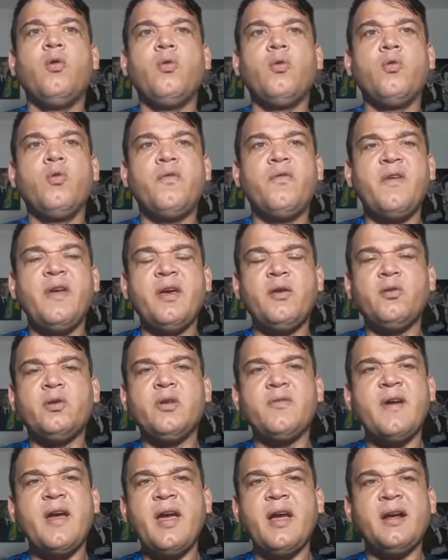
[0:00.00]
o governo
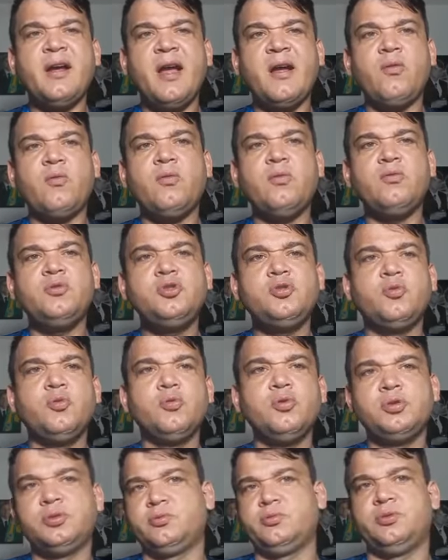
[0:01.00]
que vai arcar com os
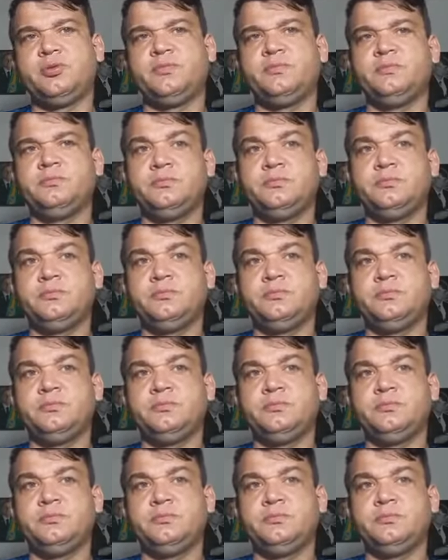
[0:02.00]
custos.